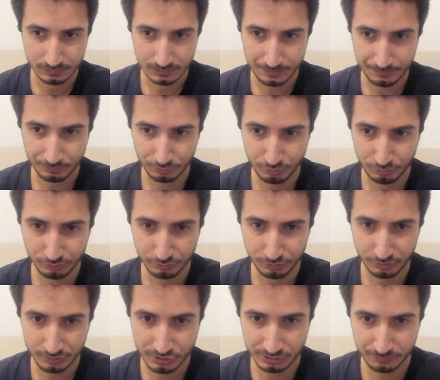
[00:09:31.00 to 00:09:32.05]
Ama ne
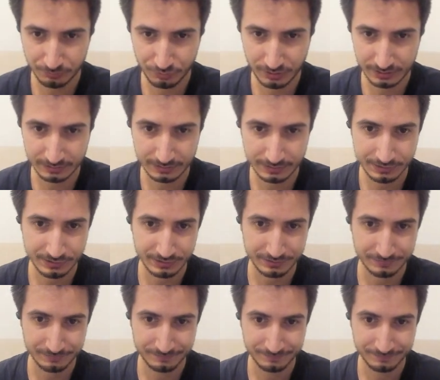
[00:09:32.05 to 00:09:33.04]
oluyor? Çıkmıyor arkadaşlar.